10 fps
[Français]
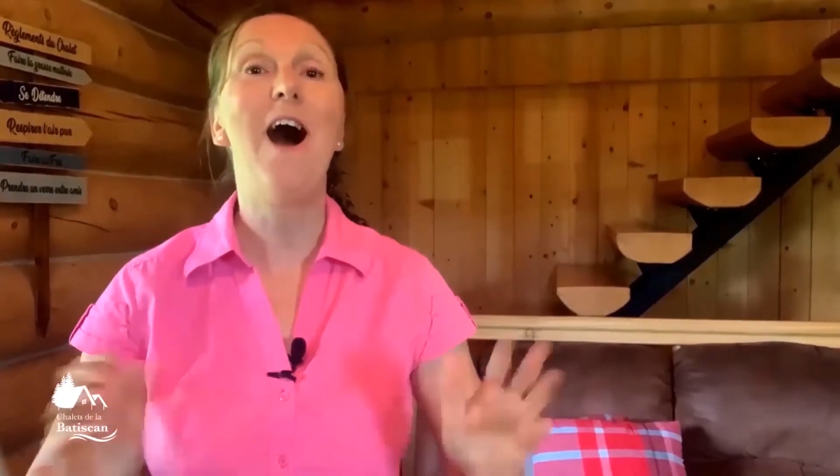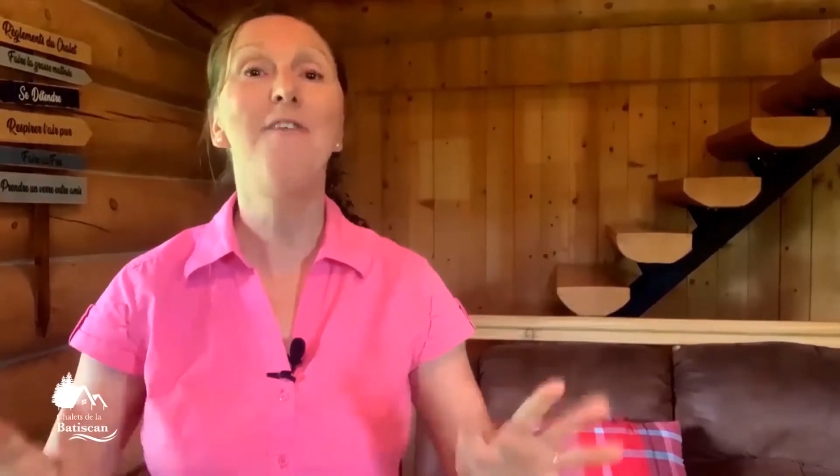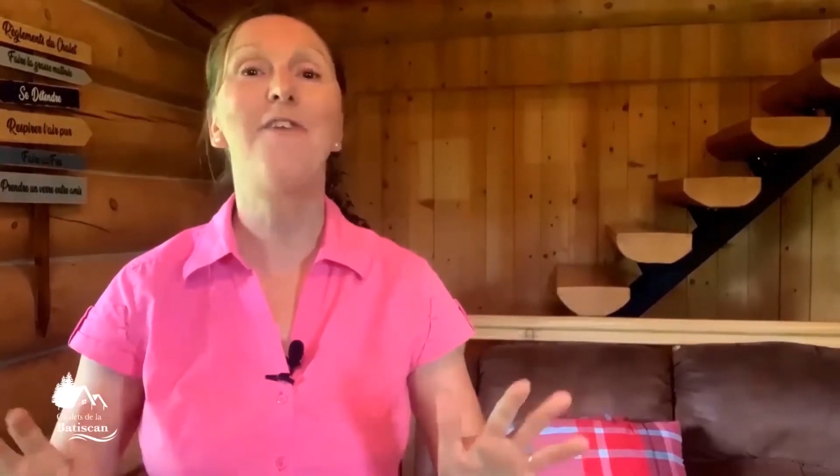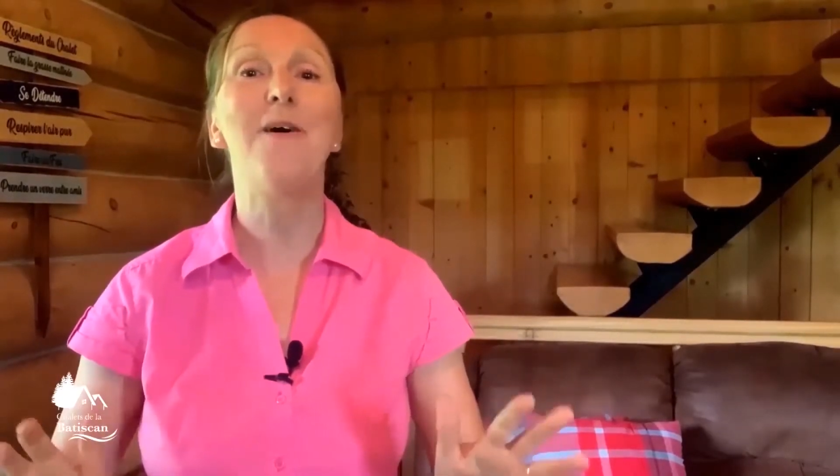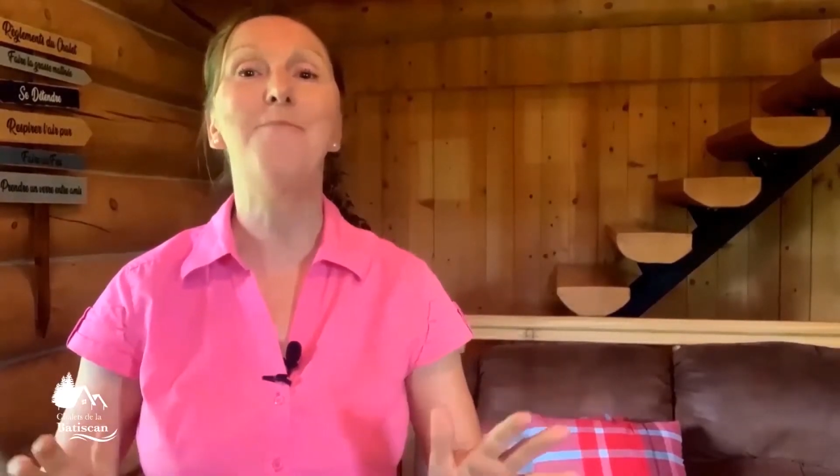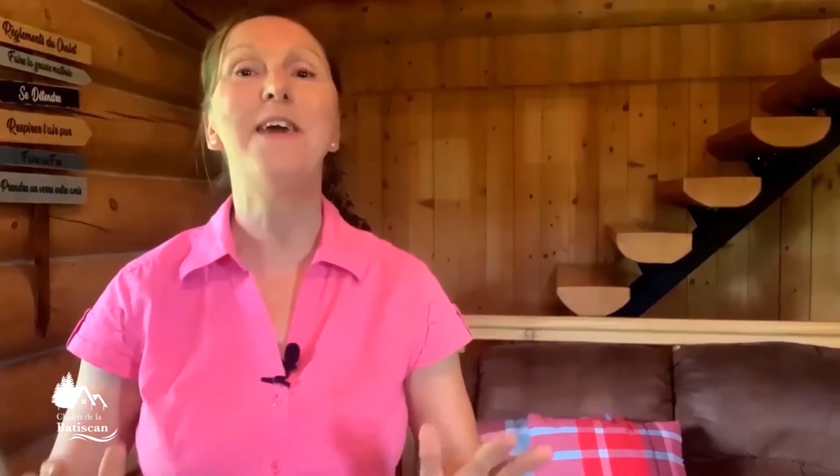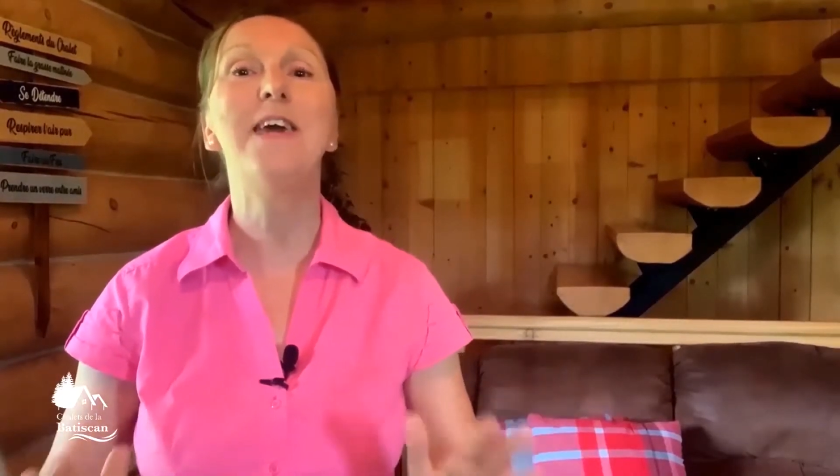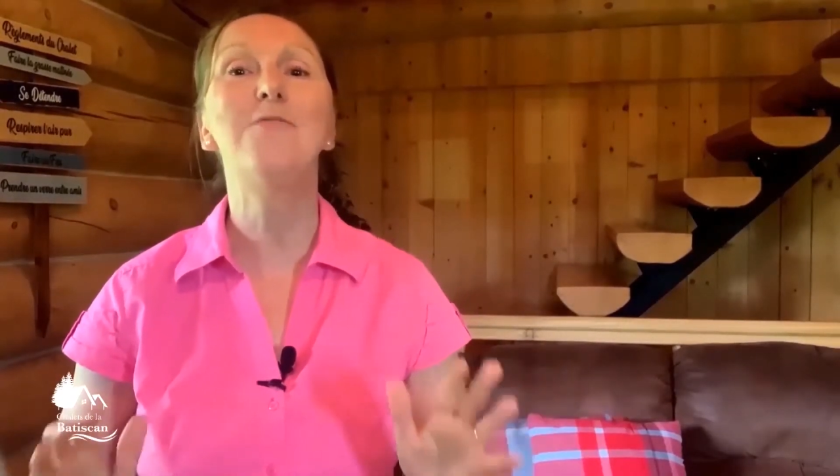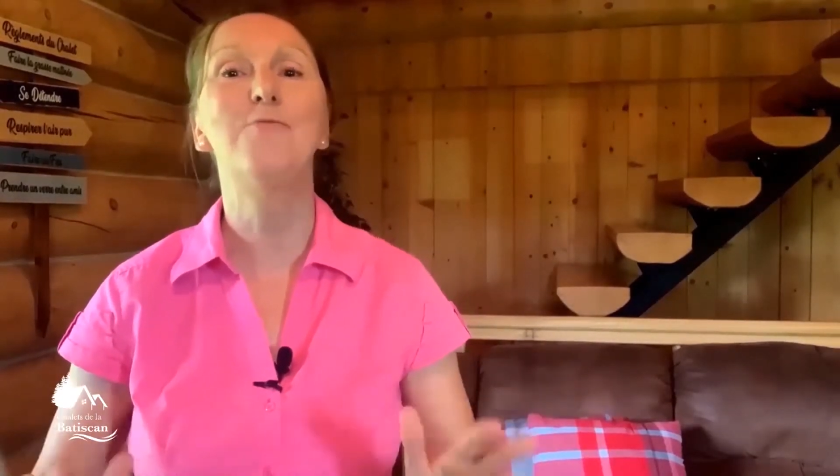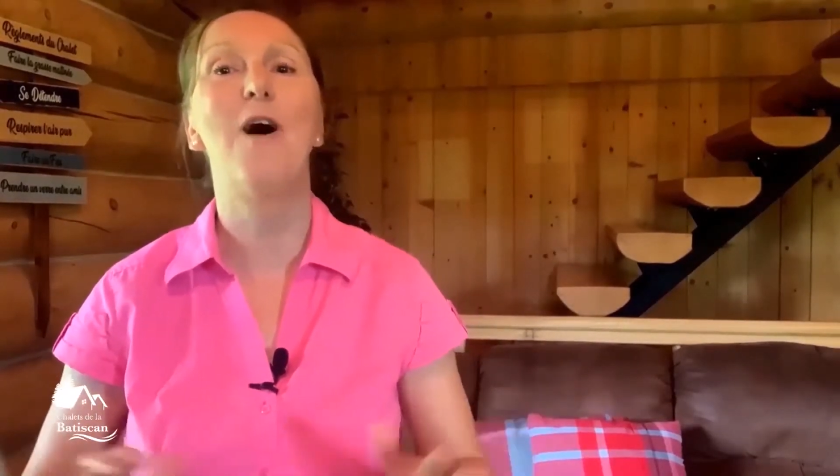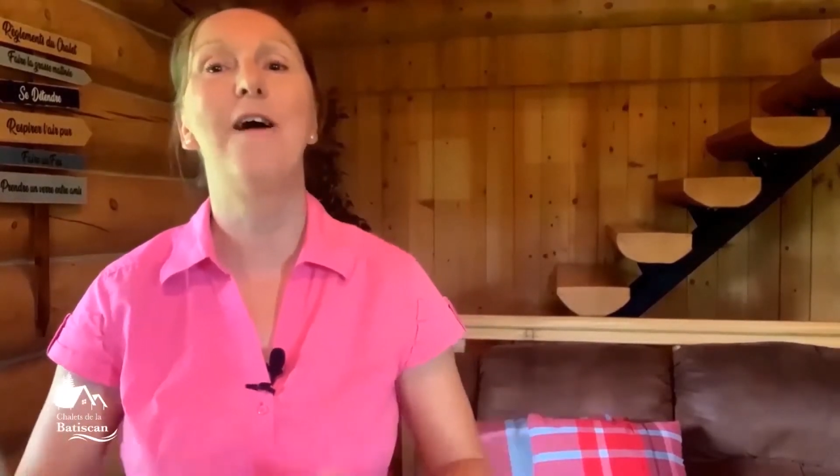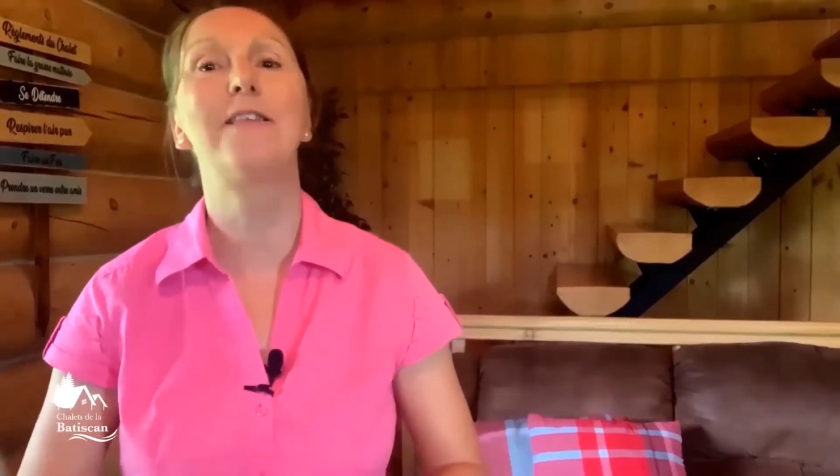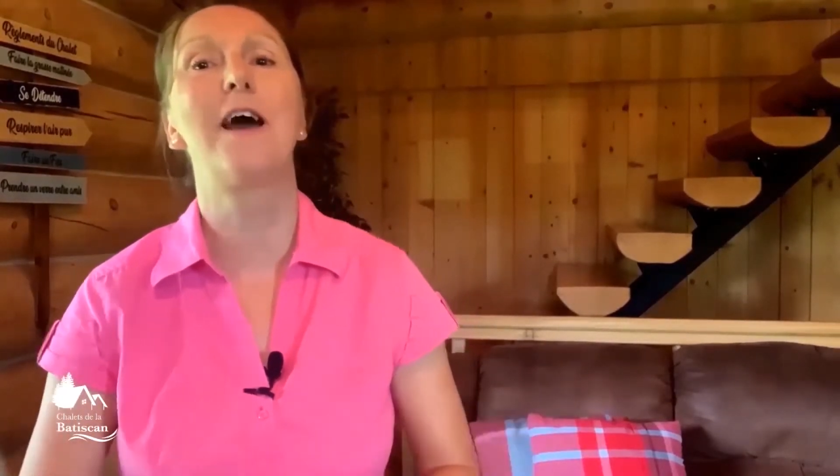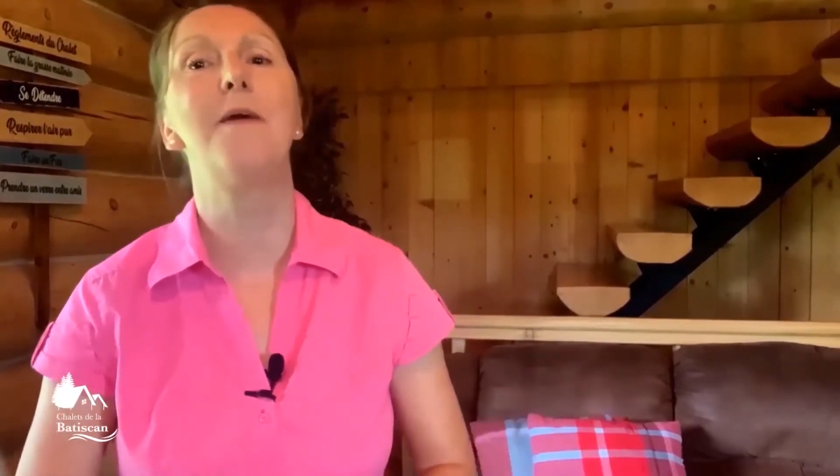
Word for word: en famille ou entre